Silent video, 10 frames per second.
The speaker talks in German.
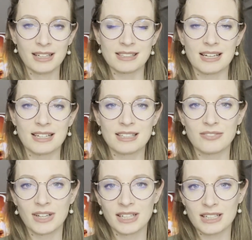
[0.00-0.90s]
Das
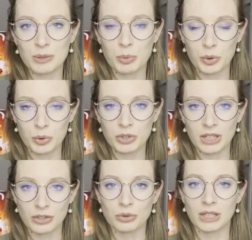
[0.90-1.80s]
heißt, wenn ihr das
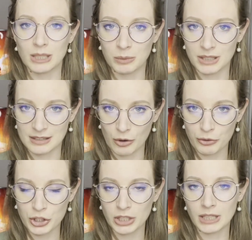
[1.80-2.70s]
Produkt, also nachdem ihr das
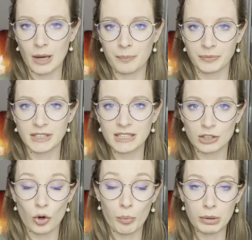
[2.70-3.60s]
aufgeschnitten habt,
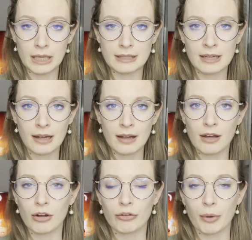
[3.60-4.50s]
nicht komplett
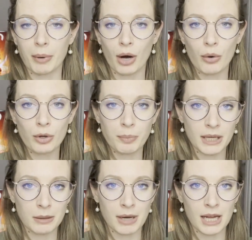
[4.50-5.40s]
äh, verbraucht
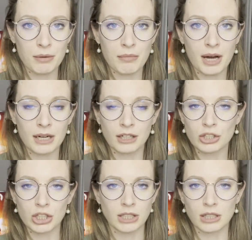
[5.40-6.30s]
bei dem einen Mal, dann
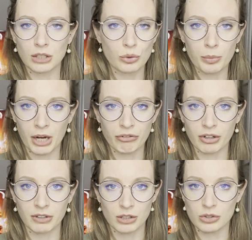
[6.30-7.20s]
steckt ihr die Tube einfach wieder